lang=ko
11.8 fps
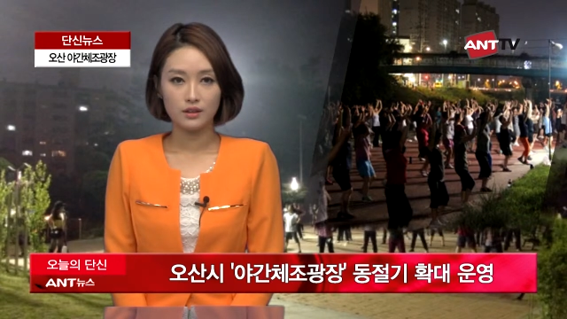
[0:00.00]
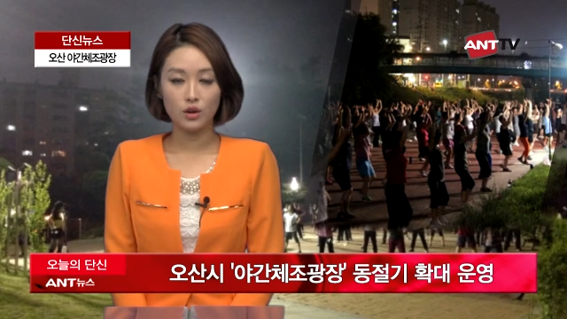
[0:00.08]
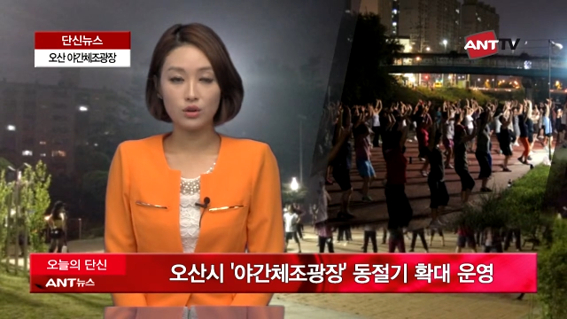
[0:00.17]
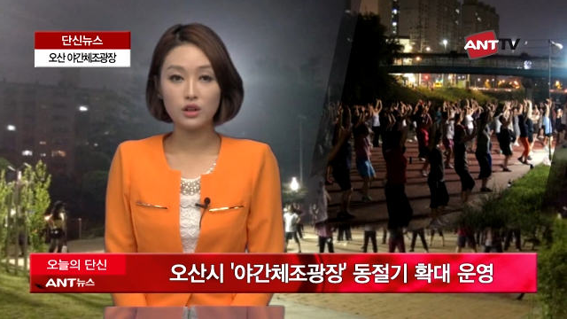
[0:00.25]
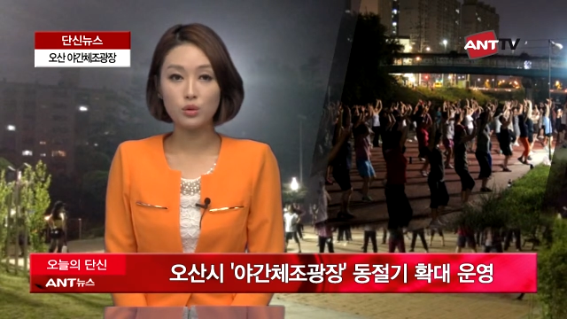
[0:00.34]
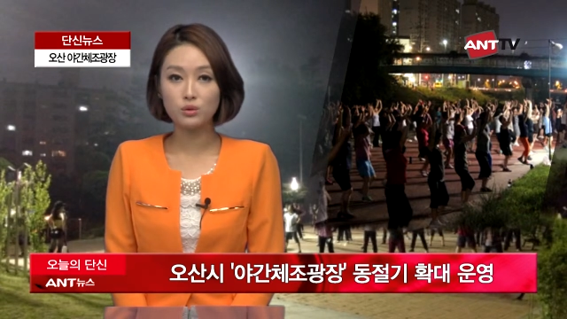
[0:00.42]

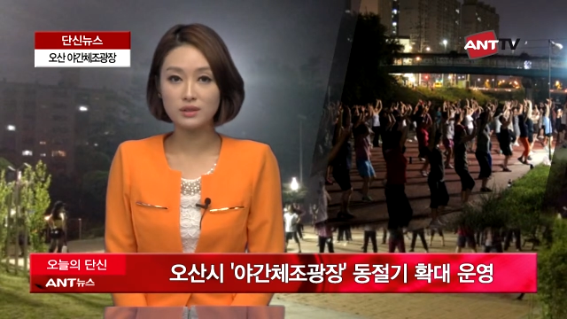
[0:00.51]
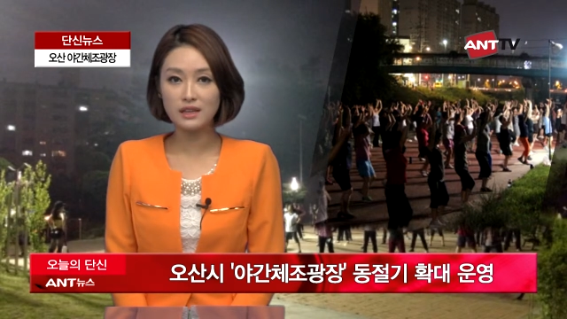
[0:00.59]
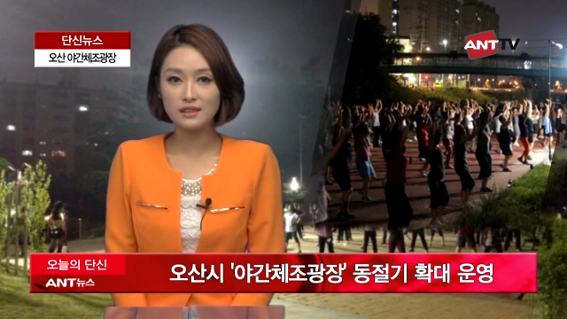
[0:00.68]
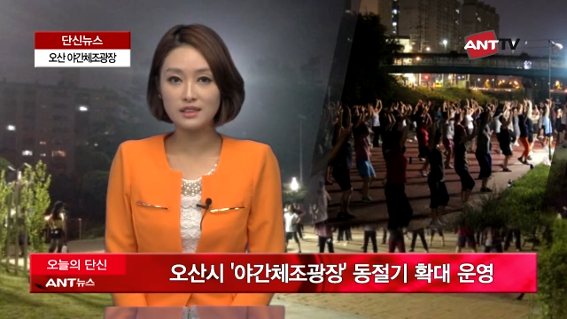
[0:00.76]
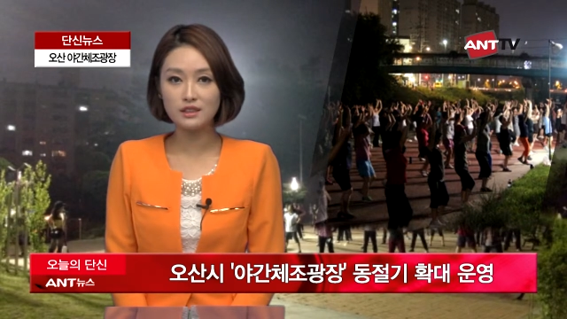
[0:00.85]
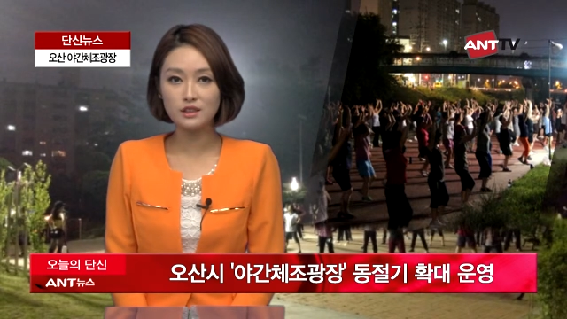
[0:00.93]
경기
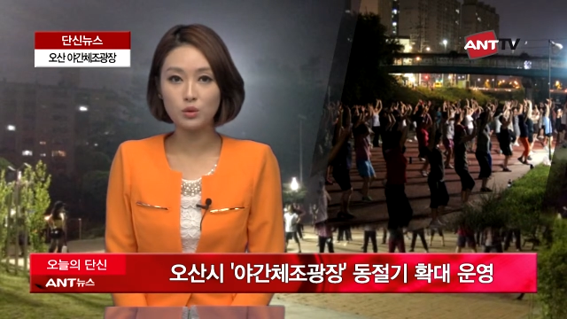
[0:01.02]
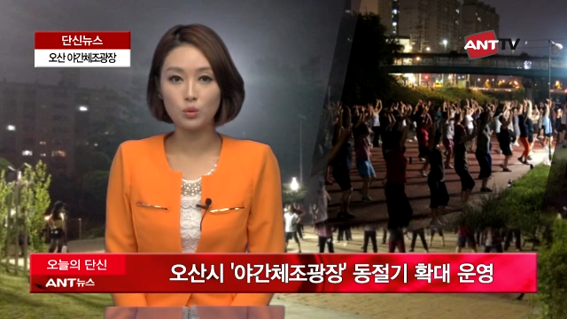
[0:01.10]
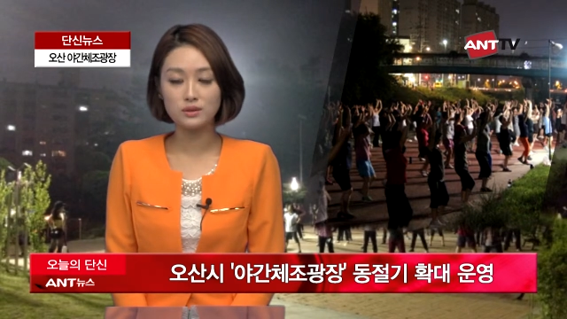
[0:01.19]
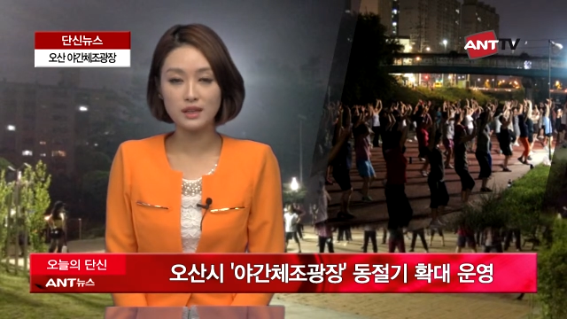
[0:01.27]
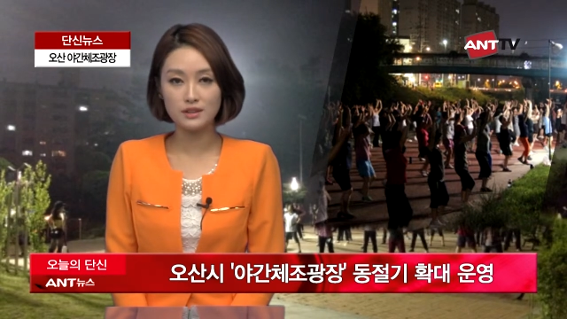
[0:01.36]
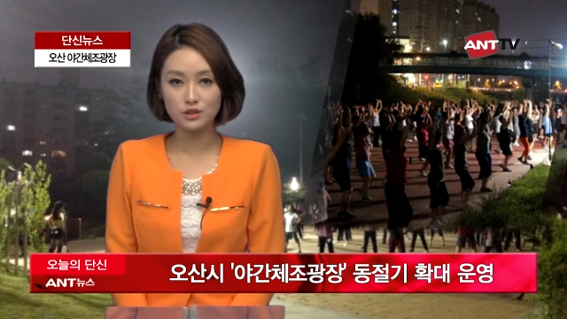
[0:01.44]
오산시는
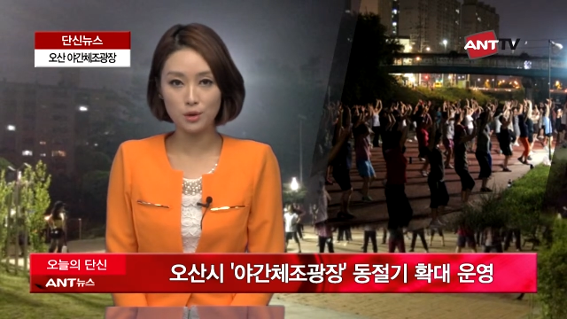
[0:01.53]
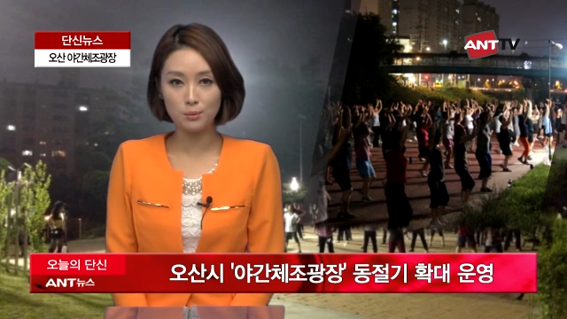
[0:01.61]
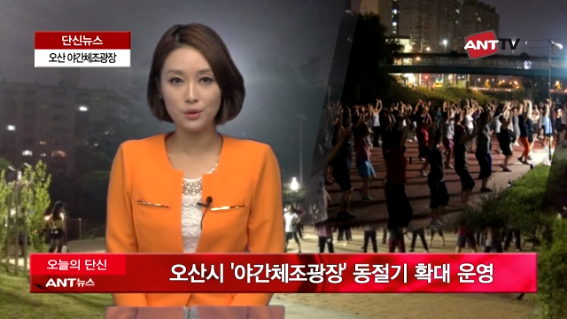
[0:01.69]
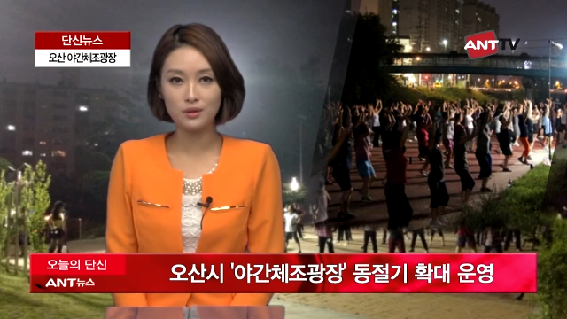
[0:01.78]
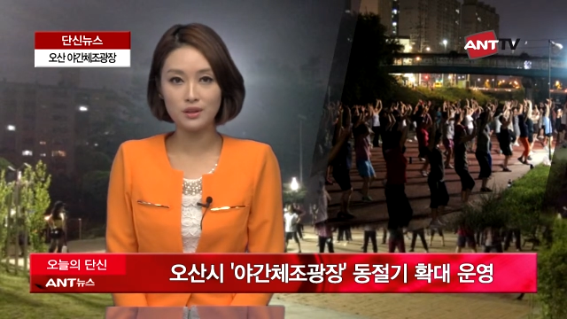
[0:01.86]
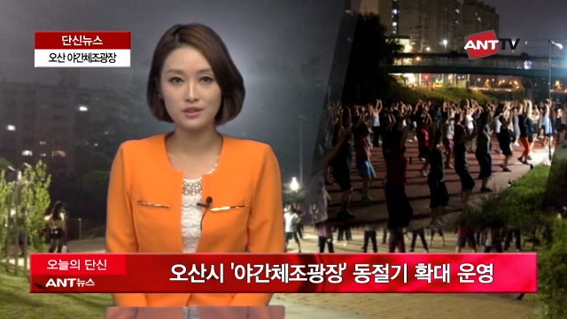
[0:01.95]
오산
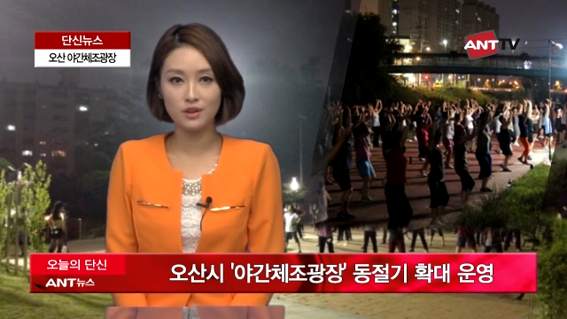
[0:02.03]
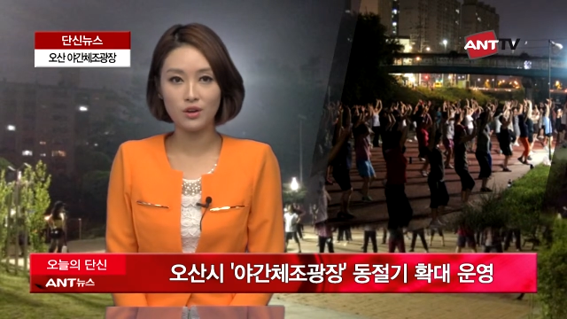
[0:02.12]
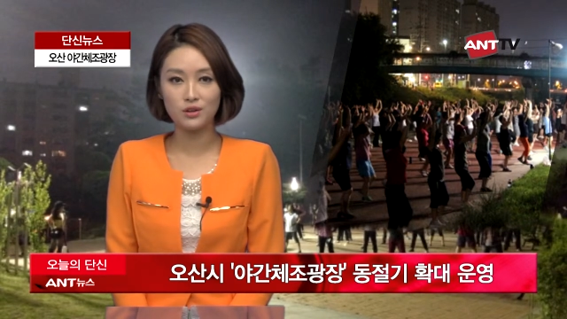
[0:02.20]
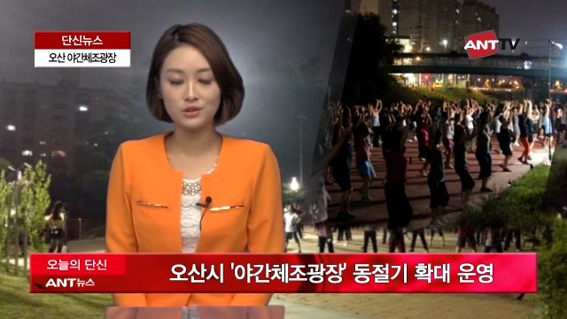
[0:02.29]
천변에서